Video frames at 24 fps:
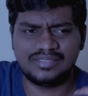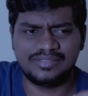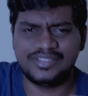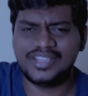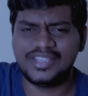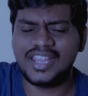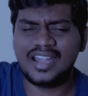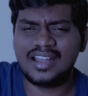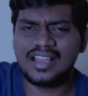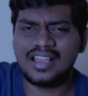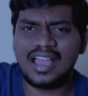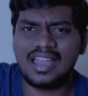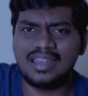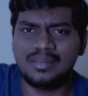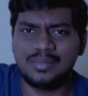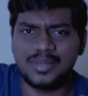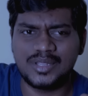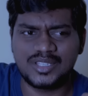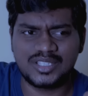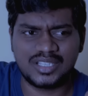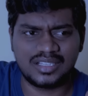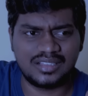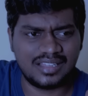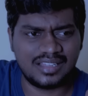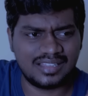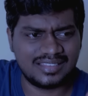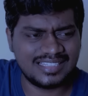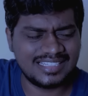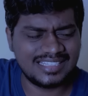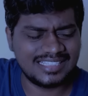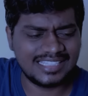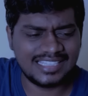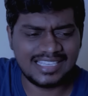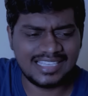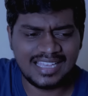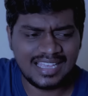వియర్డ్గా అనిపించేది
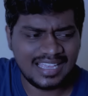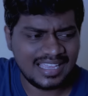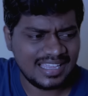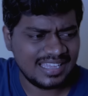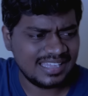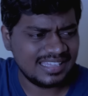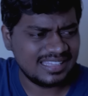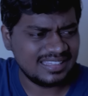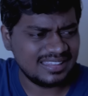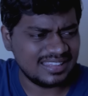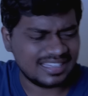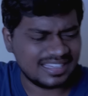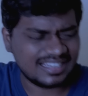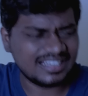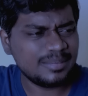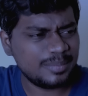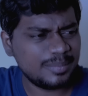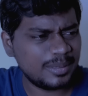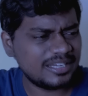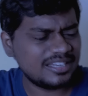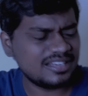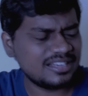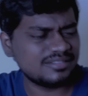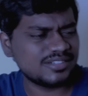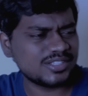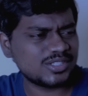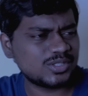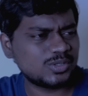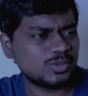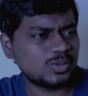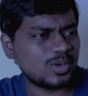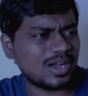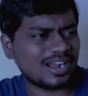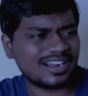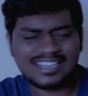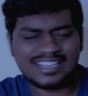అదేంటి ఇక్కడ పెట్టిన
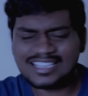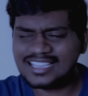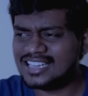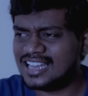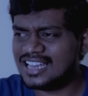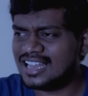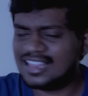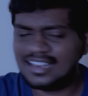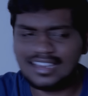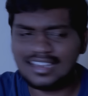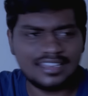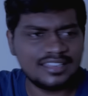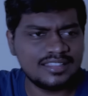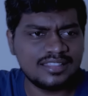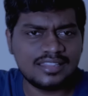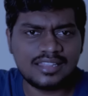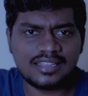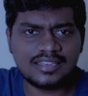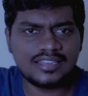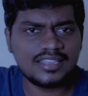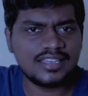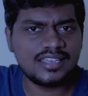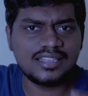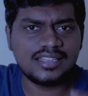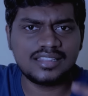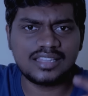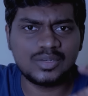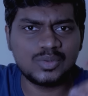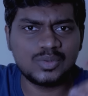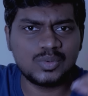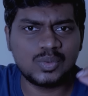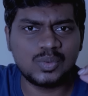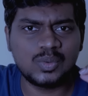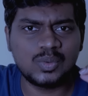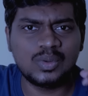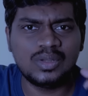వస్తువు అక్కడికి వెళ్ళిందని
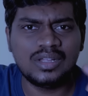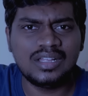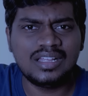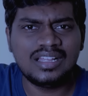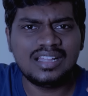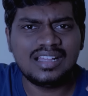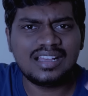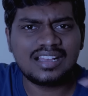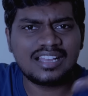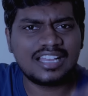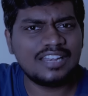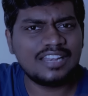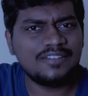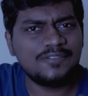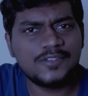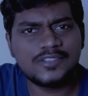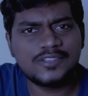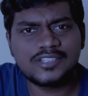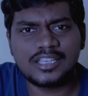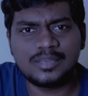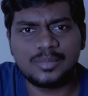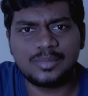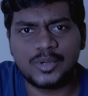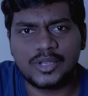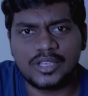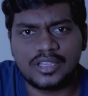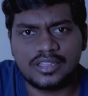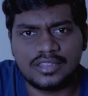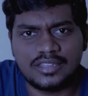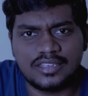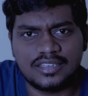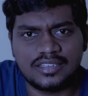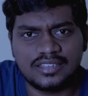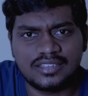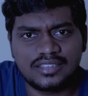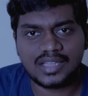తను కన్ఫ్యూజ్
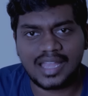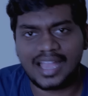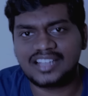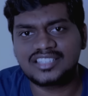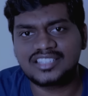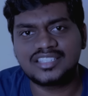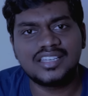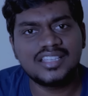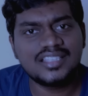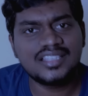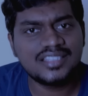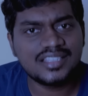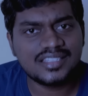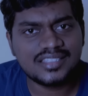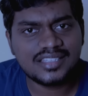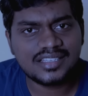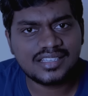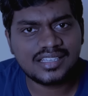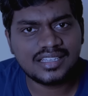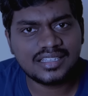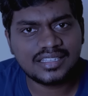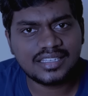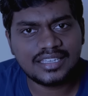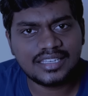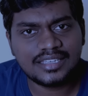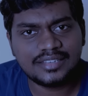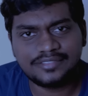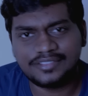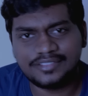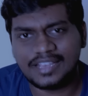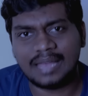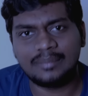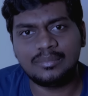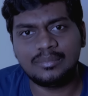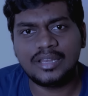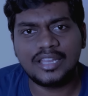అయిపోయేది యాక్చువల్లీ జెసికాకి
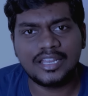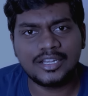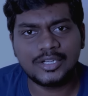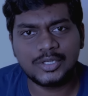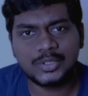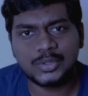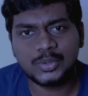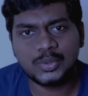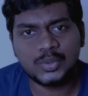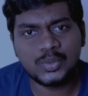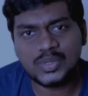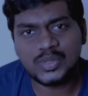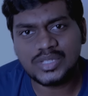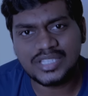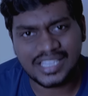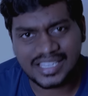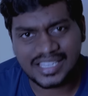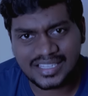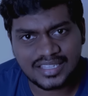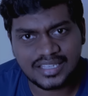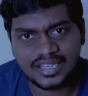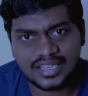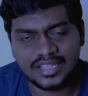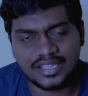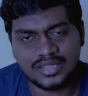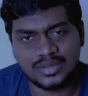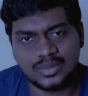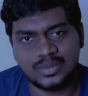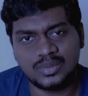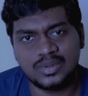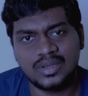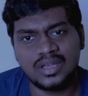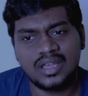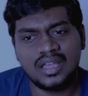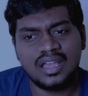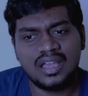ఫ్యామిలీ అంటూ ఏది లేదు
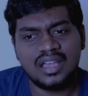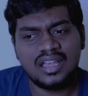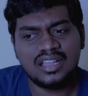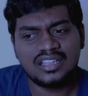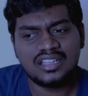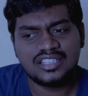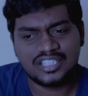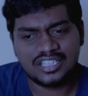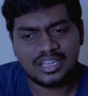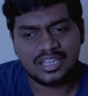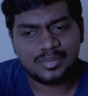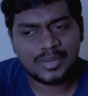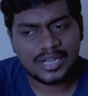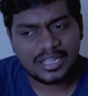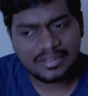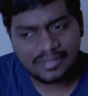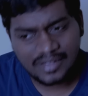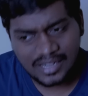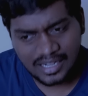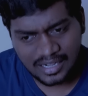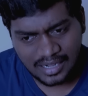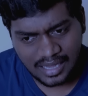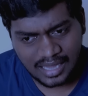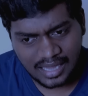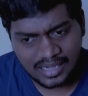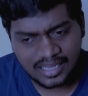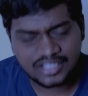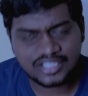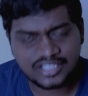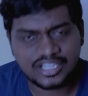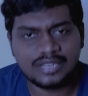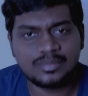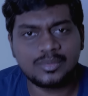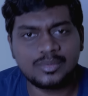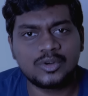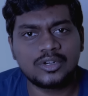చిన్నప్పుడే వాళ్ళ నాన్న
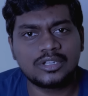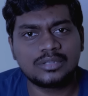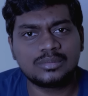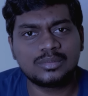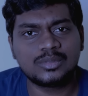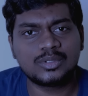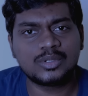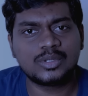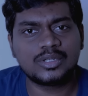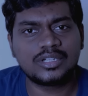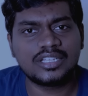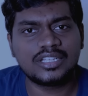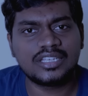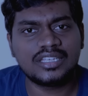చనిపోవడంతో